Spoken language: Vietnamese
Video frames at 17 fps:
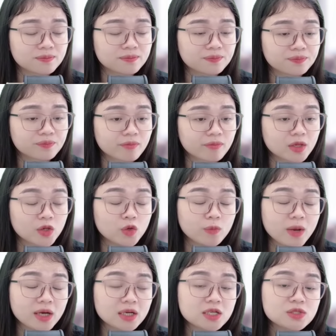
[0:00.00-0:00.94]
nếu mang đi
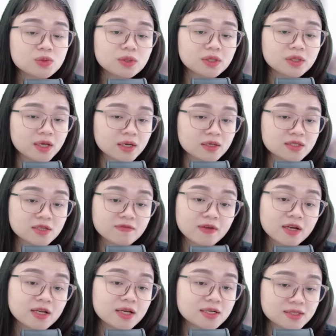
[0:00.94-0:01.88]
rút tiền sẽ phát hiện
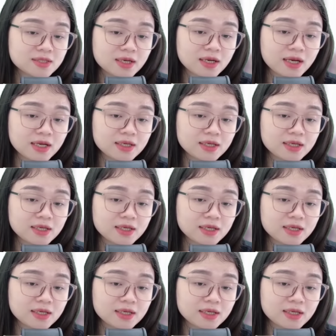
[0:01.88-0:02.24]
ra ngay